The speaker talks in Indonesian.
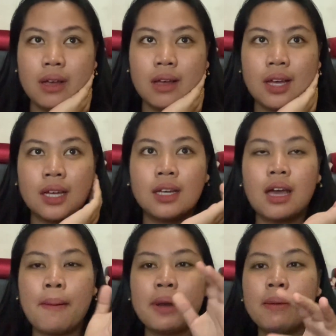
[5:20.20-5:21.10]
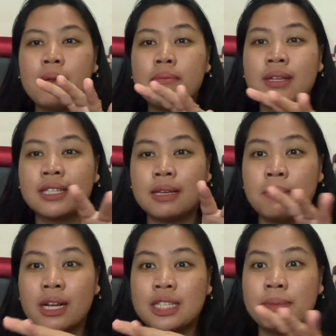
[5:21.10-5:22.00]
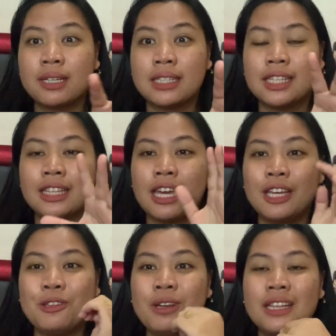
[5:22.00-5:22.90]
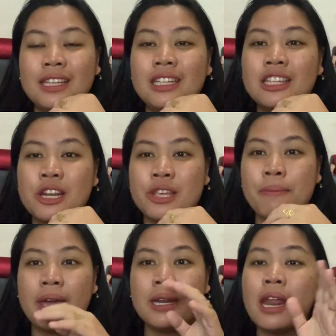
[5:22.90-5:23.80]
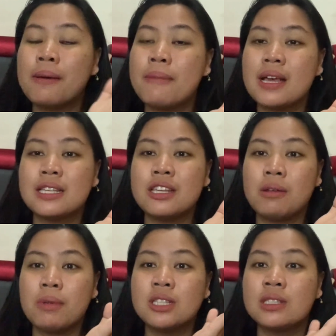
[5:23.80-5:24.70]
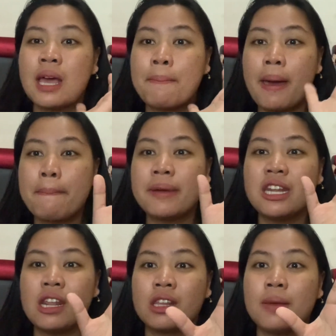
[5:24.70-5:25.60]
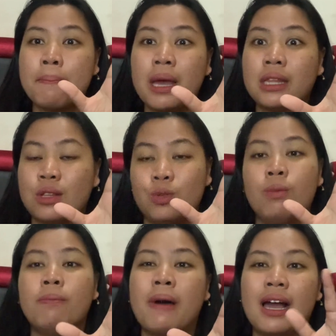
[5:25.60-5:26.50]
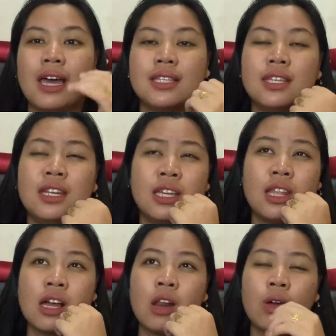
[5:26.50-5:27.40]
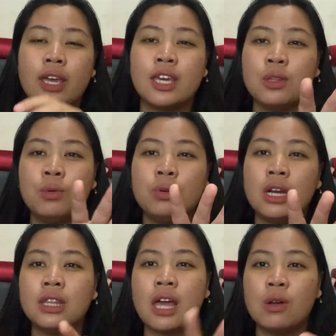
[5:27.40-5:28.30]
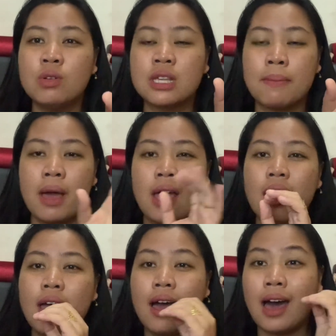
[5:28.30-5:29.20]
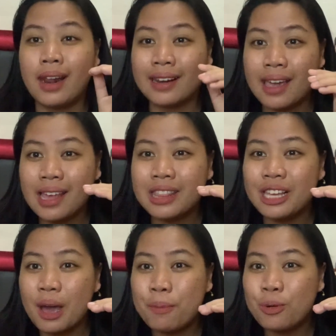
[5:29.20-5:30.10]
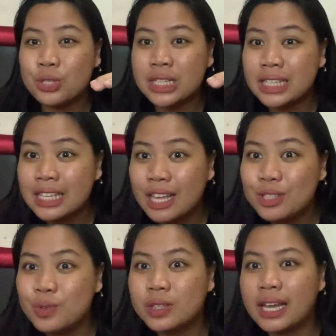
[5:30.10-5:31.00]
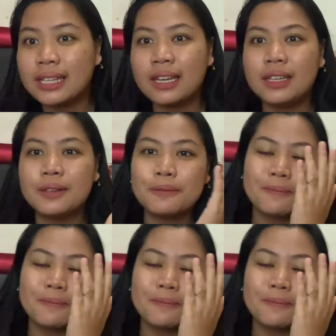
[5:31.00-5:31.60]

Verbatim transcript: uh, apa namanya berkas-berkas kita itu nanti diterjemahin dalam bahasa Jerman sama penerjemah tersumpah guys jadi kita kalau kayak gitu udah ditanggung sama harga yang 30 sekian juta tadi